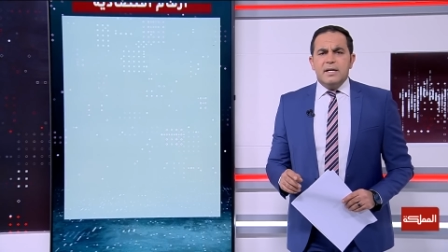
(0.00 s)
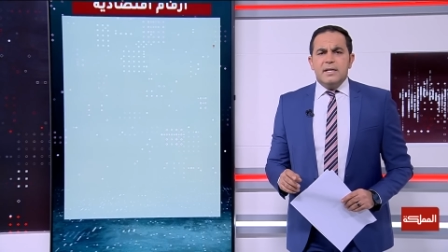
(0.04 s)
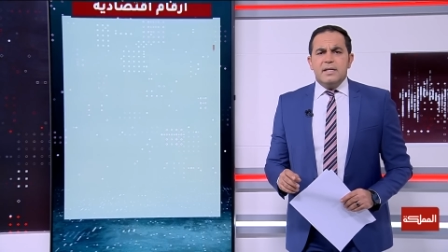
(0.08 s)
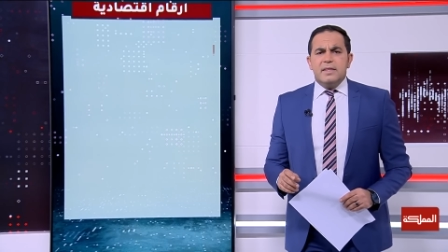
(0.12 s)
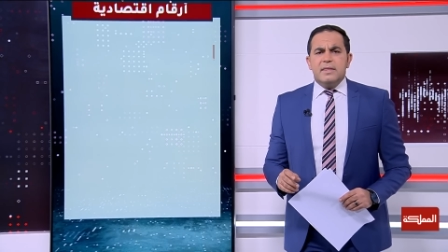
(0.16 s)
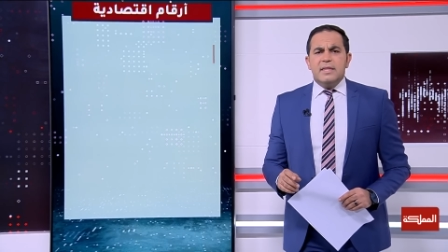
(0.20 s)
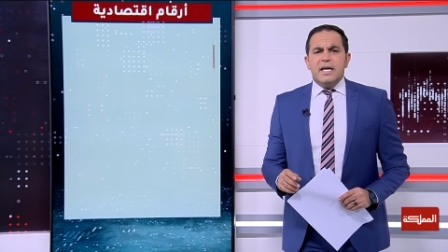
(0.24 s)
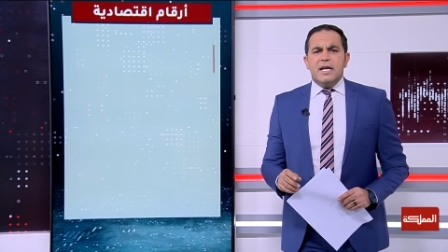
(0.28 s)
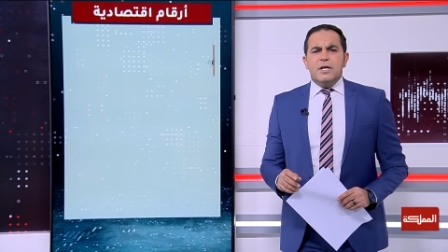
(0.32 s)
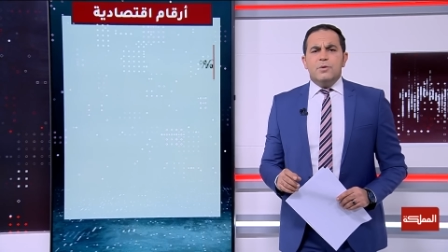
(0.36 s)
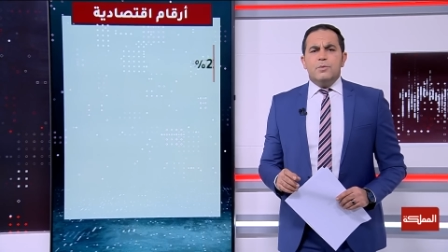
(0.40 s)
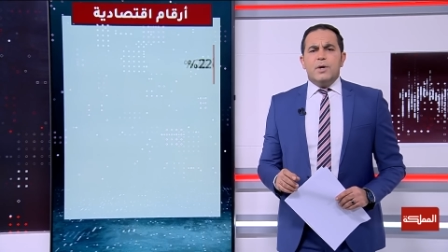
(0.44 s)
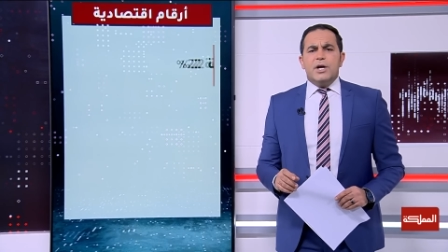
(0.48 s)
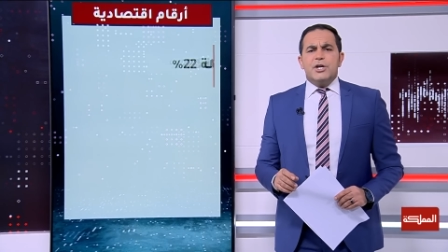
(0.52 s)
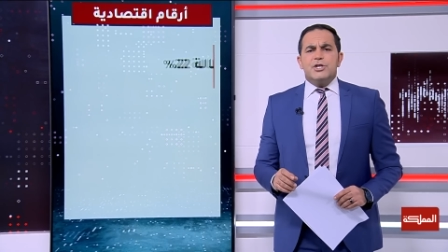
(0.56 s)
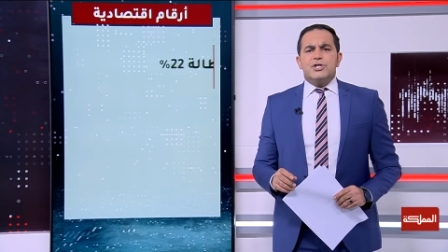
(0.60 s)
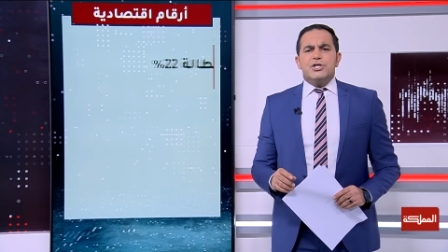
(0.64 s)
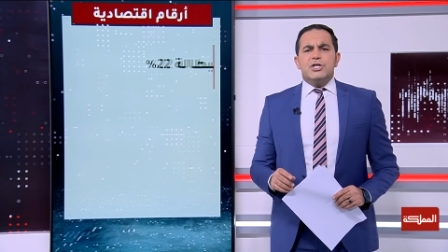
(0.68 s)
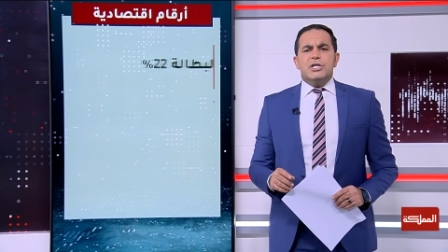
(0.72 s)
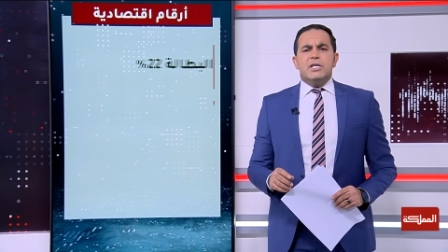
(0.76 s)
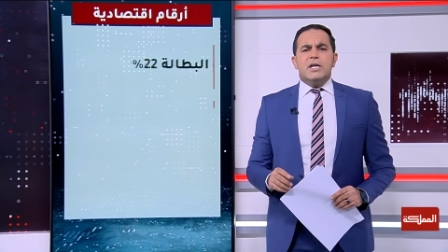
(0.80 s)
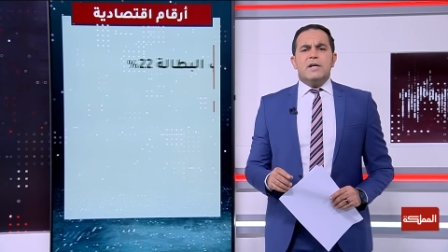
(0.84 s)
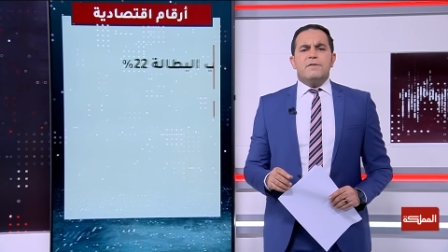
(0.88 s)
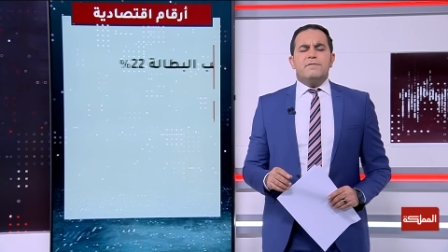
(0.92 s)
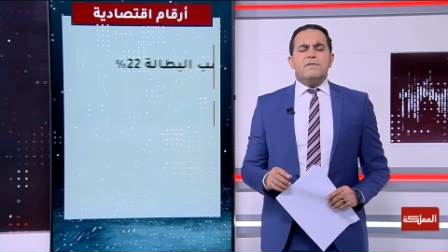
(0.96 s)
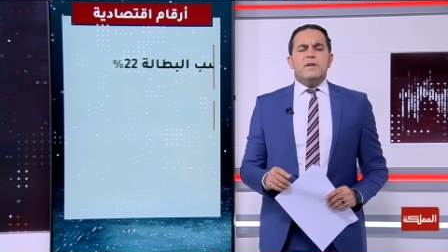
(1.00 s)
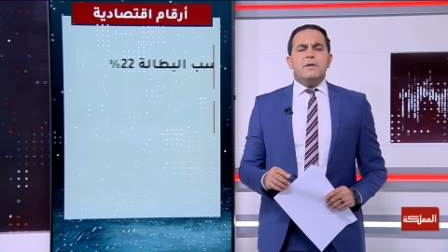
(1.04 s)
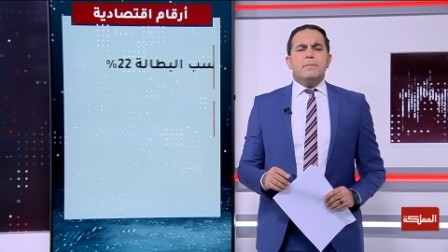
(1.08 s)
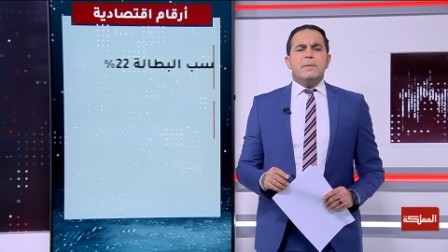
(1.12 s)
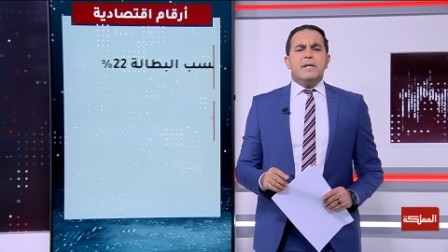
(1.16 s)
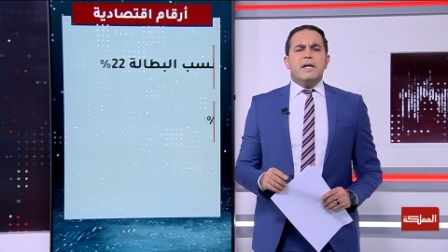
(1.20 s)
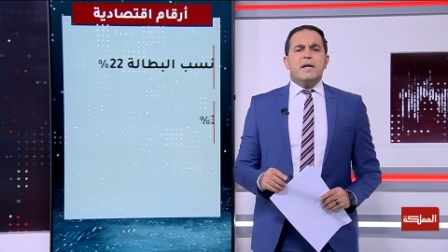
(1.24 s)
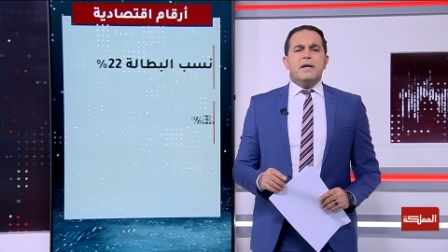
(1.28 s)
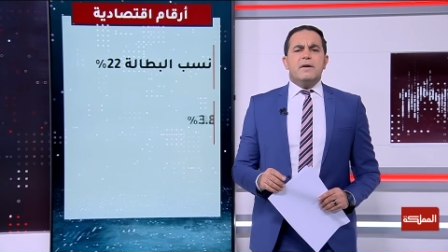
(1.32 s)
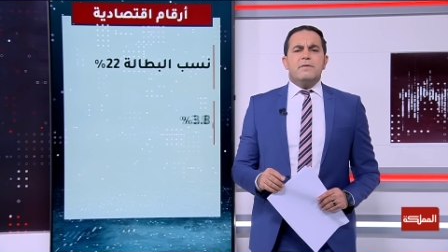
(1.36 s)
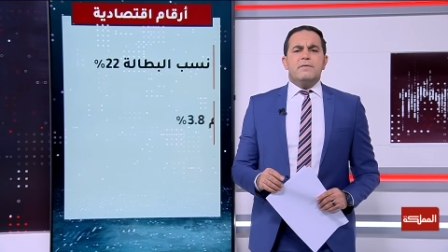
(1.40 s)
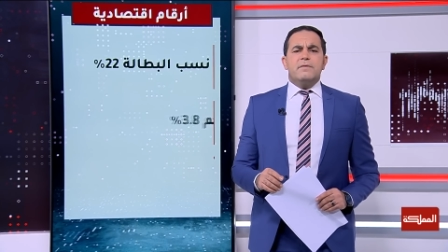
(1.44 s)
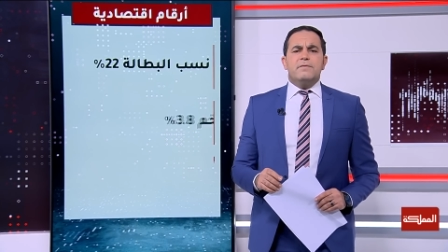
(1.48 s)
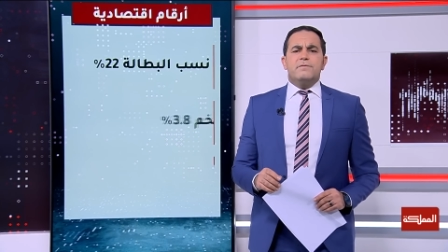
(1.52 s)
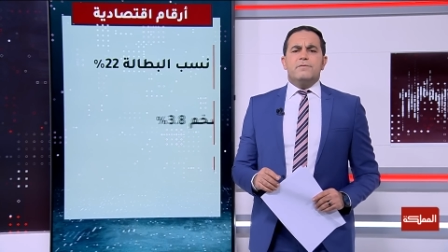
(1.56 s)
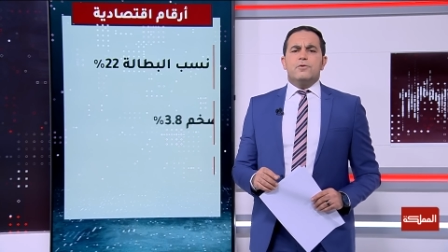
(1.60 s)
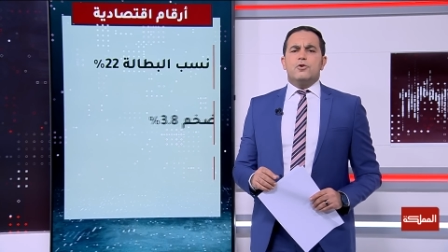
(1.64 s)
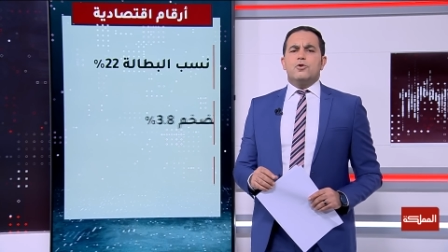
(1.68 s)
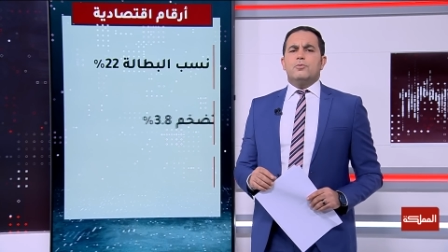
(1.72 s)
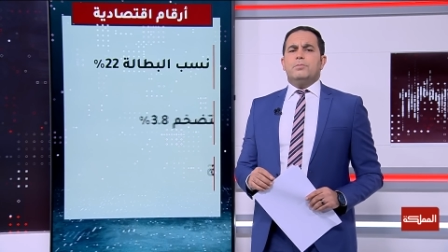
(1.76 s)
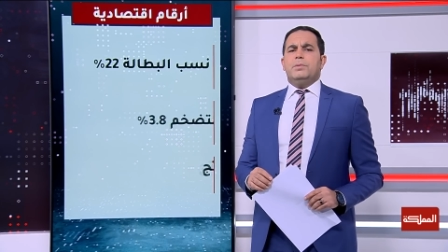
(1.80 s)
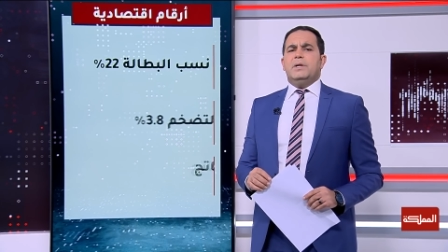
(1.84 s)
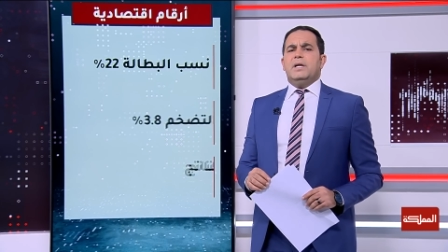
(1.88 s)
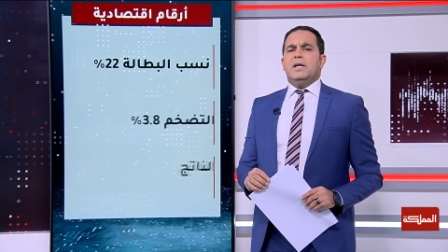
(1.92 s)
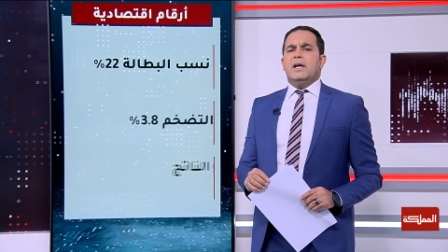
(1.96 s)
في
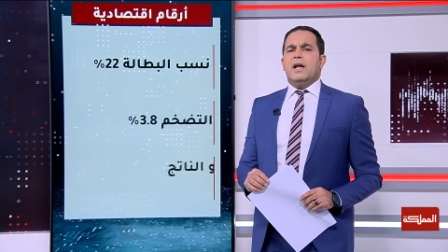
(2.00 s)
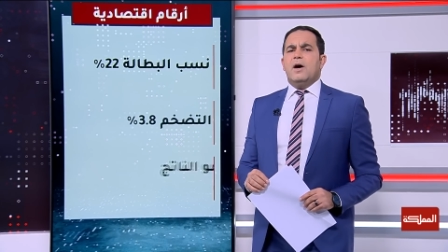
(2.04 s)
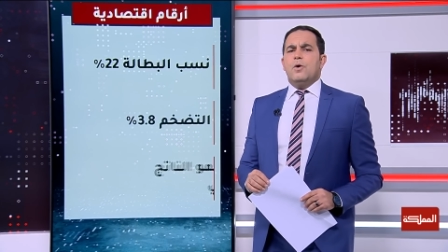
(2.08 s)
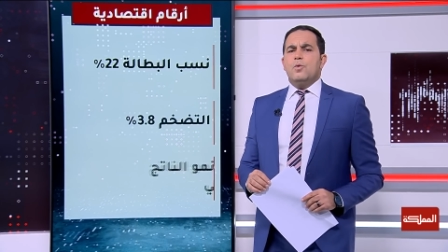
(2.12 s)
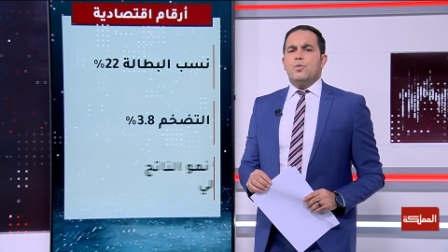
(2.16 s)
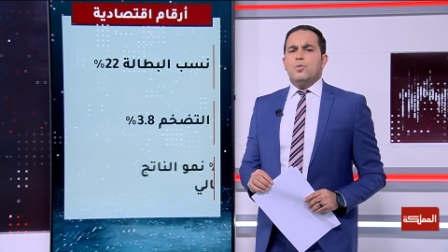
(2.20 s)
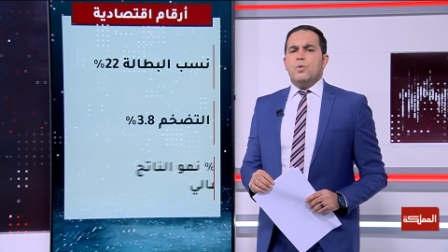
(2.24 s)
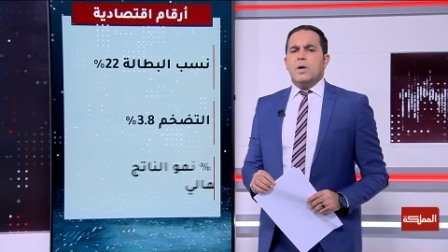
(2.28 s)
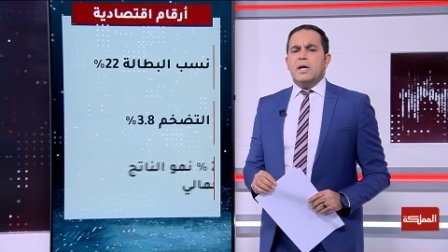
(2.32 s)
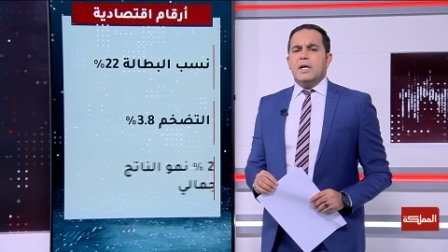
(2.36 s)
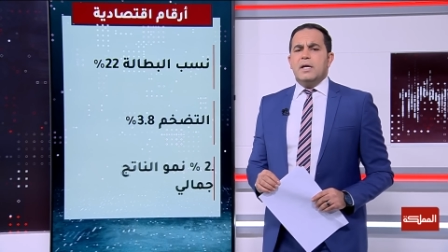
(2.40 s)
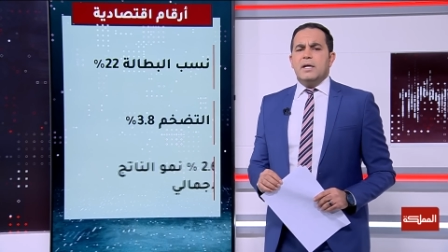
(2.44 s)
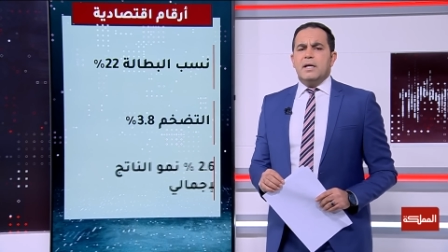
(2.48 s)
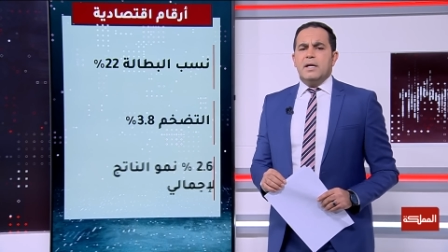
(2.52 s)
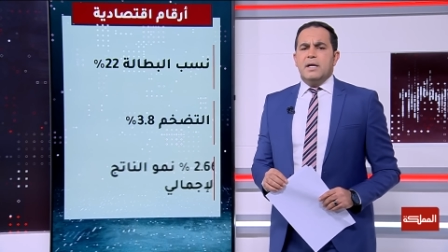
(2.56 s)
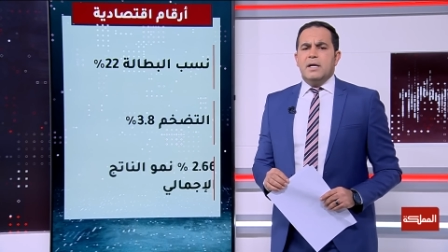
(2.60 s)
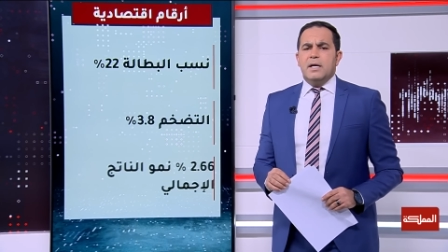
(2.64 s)
الربع الأول